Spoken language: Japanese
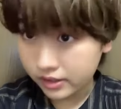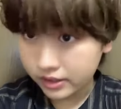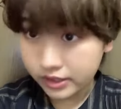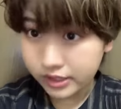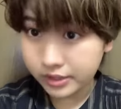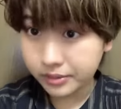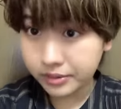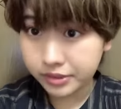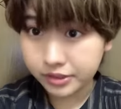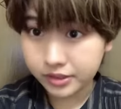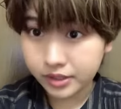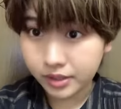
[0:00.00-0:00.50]

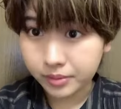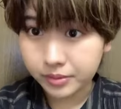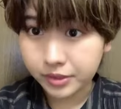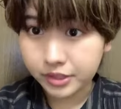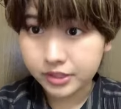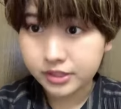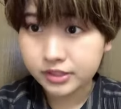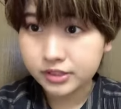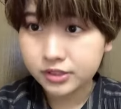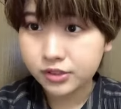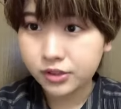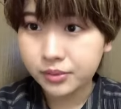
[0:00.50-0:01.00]
今の髪
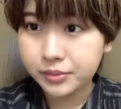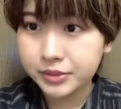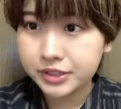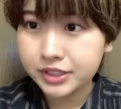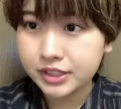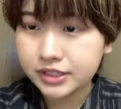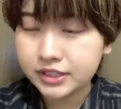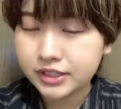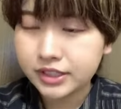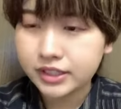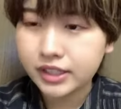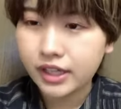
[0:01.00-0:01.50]
型すごい見つけ
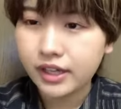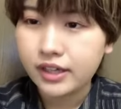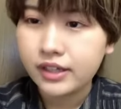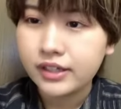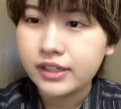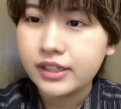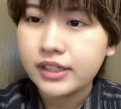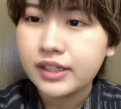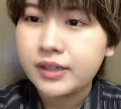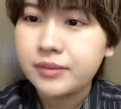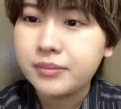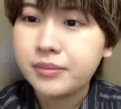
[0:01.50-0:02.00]
やすかった。
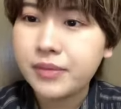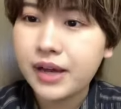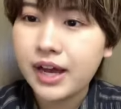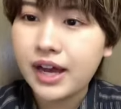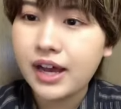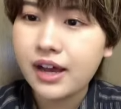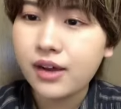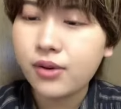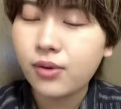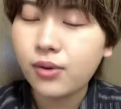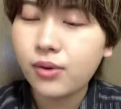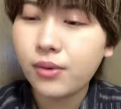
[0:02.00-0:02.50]

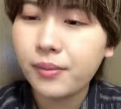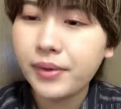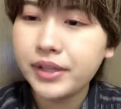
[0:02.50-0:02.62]
まあここ